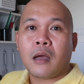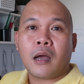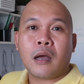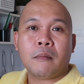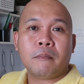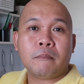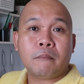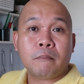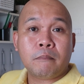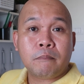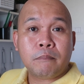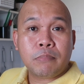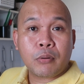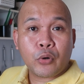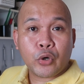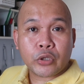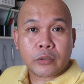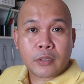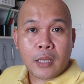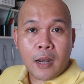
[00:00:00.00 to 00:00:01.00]
Ang
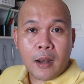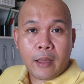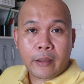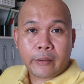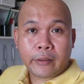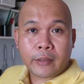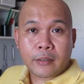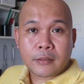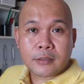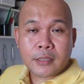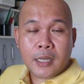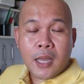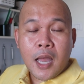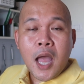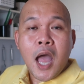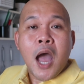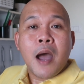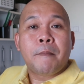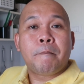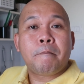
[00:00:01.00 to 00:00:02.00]
buot na lang gid
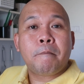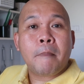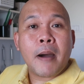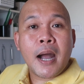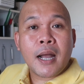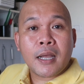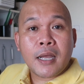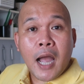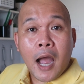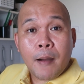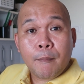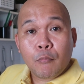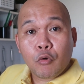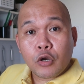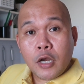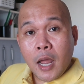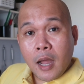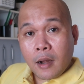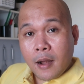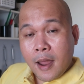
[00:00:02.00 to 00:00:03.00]

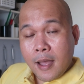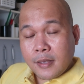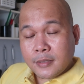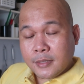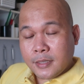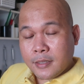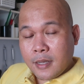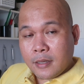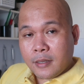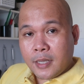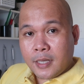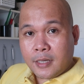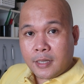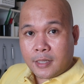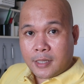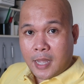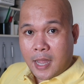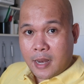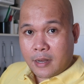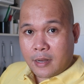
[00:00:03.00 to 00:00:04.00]
Mag-amo na klase na
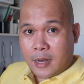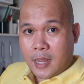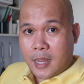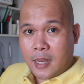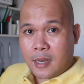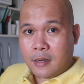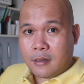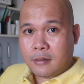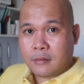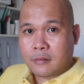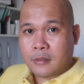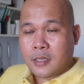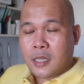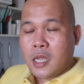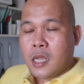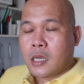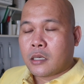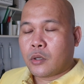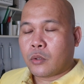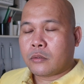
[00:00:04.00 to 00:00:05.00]
ginikanan.
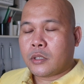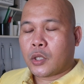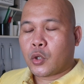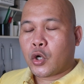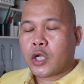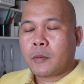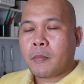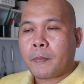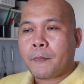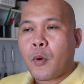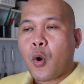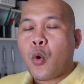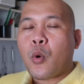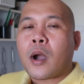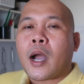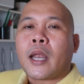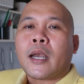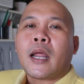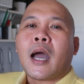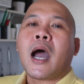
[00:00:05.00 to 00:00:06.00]
Pero hindi ko
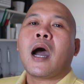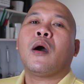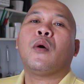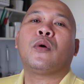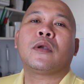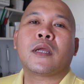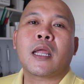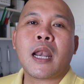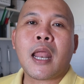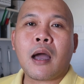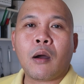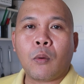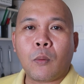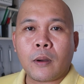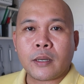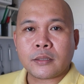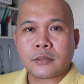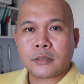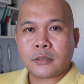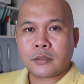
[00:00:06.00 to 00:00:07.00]
mapungga ng ako ng
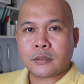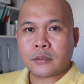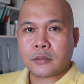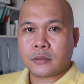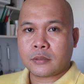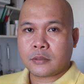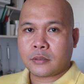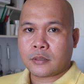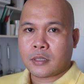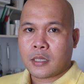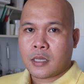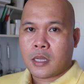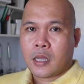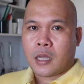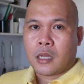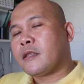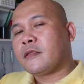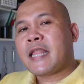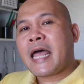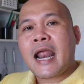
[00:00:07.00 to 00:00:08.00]
lawas.
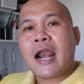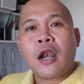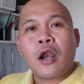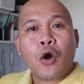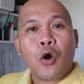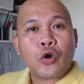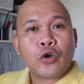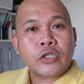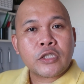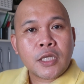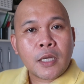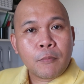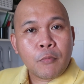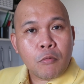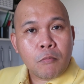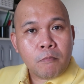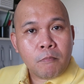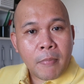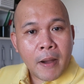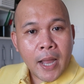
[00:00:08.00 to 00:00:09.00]
Dalon sa
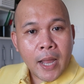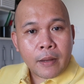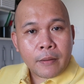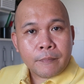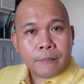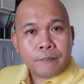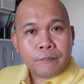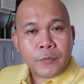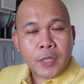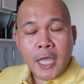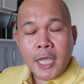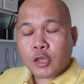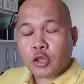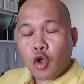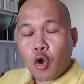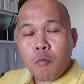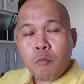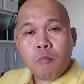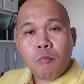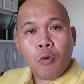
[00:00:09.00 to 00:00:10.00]
bomba,
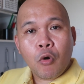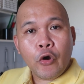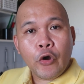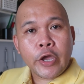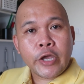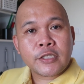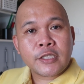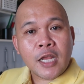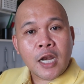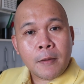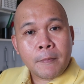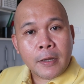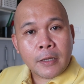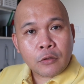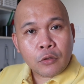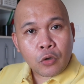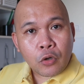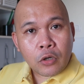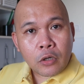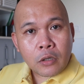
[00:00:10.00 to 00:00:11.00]
itumoy sa
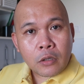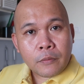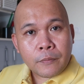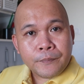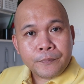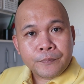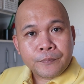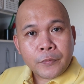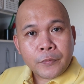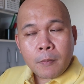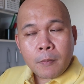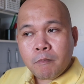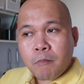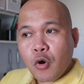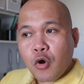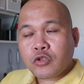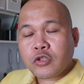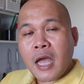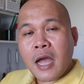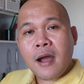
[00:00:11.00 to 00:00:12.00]
labador,
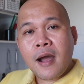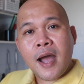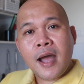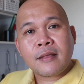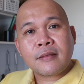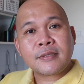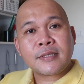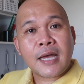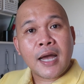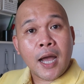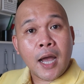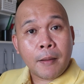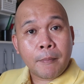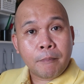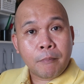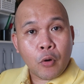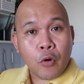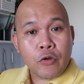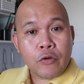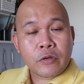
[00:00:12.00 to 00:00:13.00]
butangan sang
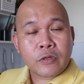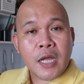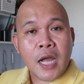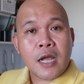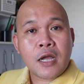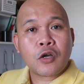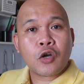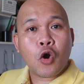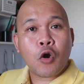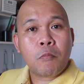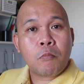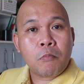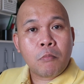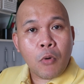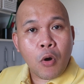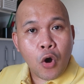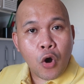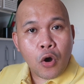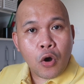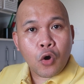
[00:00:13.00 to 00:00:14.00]
habon, kag
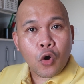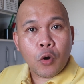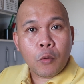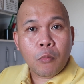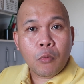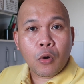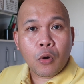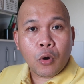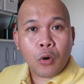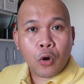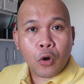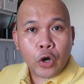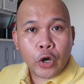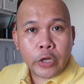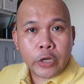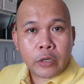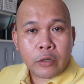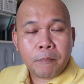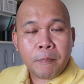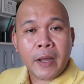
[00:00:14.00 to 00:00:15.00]

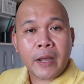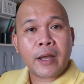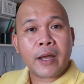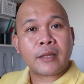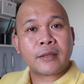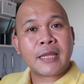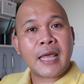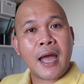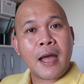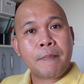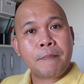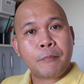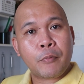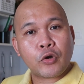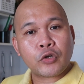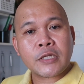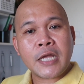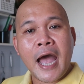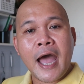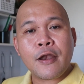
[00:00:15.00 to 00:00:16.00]
kumo-kumoon.
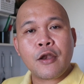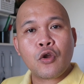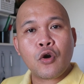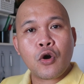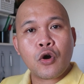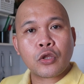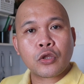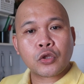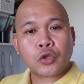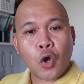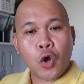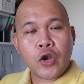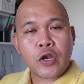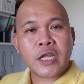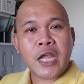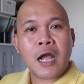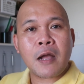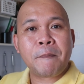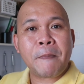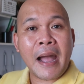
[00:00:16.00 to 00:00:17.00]
Pagkatapos,
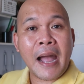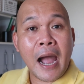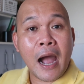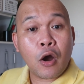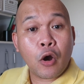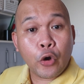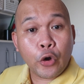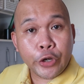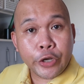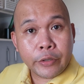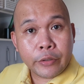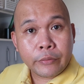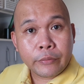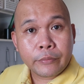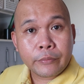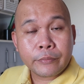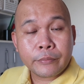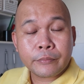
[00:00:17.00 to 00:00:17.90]
hanoton kag pakangon.